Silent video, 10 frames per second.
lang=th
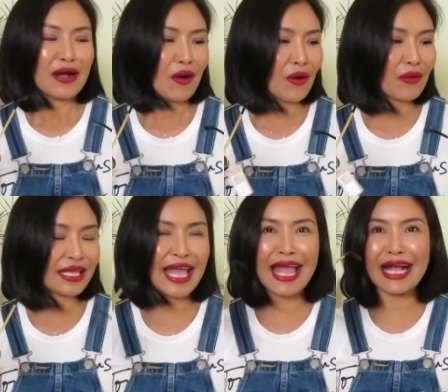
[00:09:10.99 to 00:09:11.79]
โอ
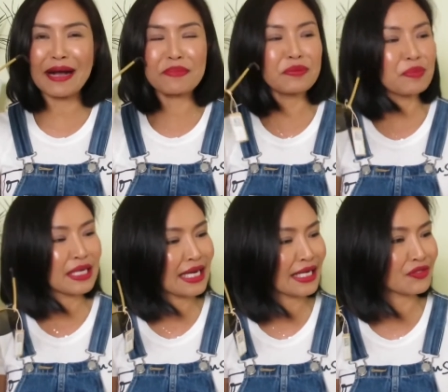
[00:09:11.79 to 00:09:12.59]
เคค่ะ
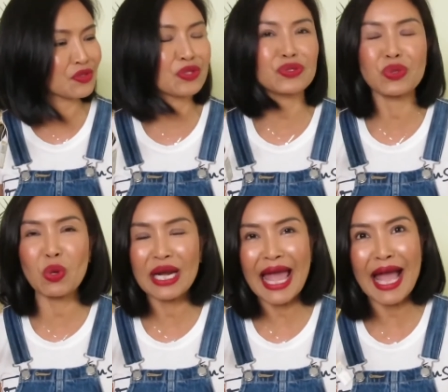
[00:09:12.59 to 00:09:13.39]
เพื่อนๆ ส่วนตัว
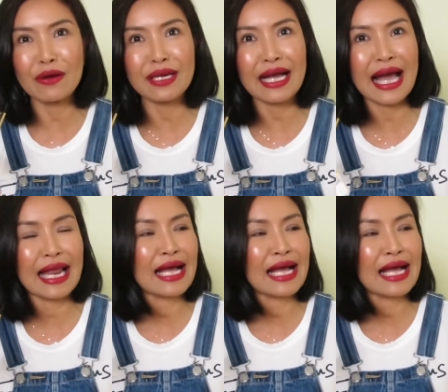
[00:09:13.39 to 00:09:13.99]
แล้วนะคะ